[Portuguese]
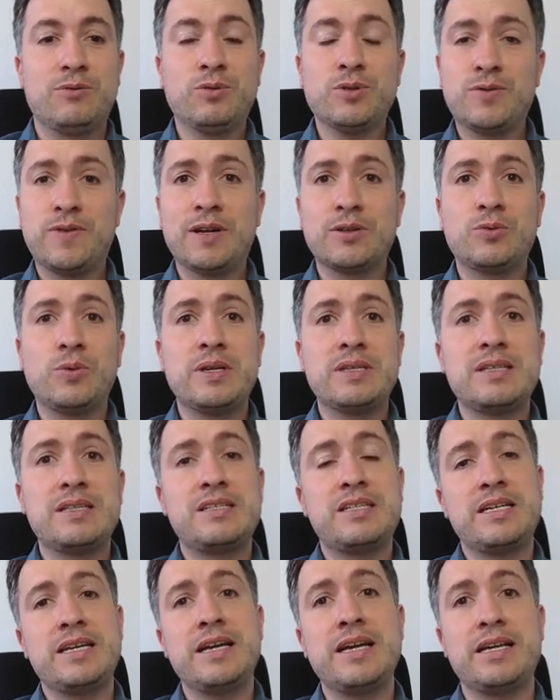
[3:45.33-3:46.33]
os fatores
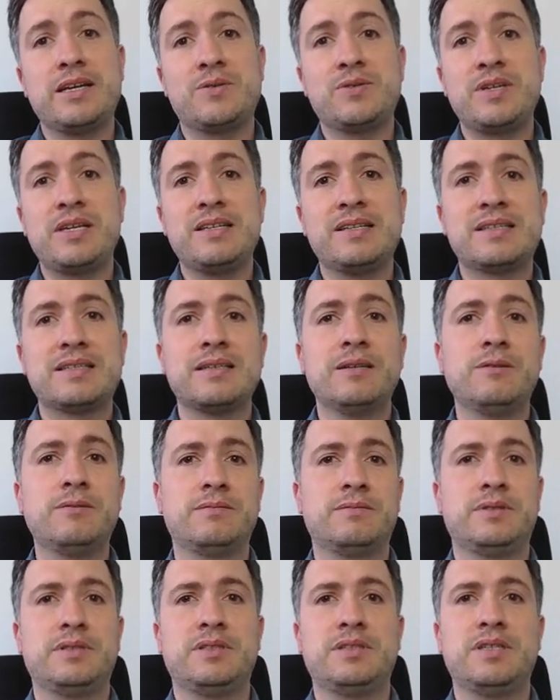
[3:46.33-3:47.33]
higiênicos, eles
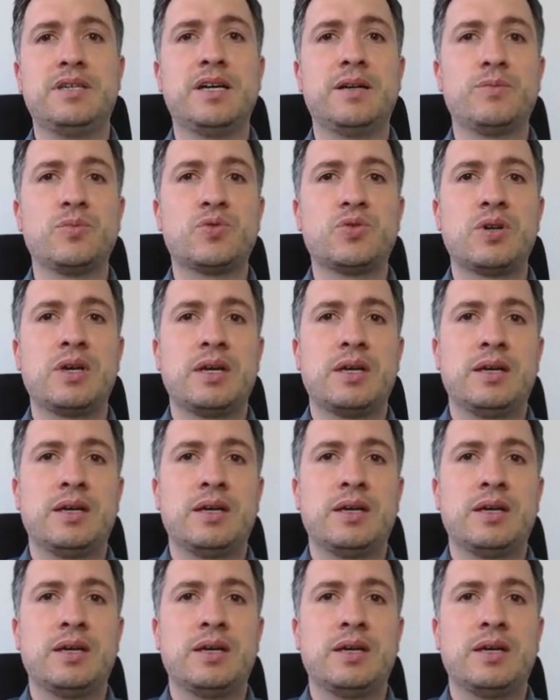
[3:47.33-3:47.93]
são, digamos, uh,